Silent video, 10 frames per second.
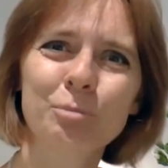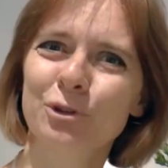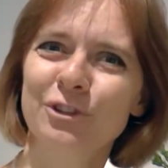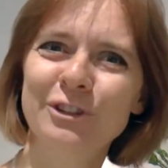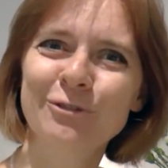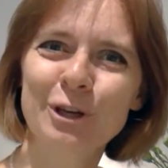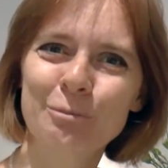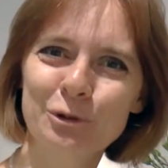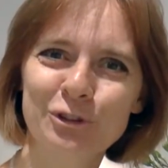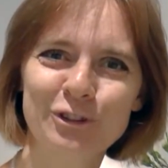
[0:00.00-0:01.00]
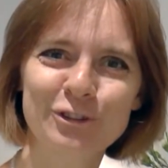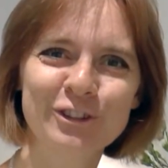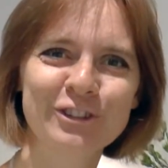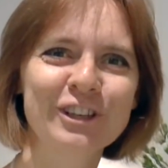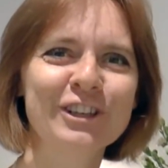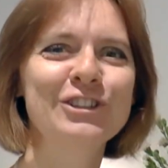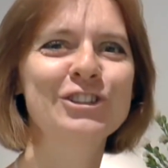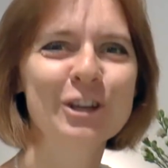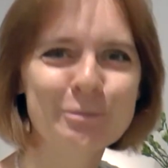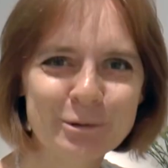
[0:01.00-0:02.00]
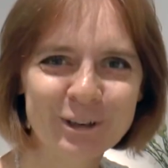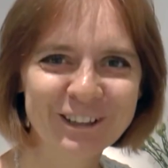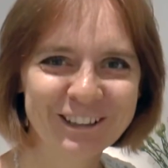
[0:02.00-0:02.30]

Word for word: pozytywna postać, ona jest taka ciepła,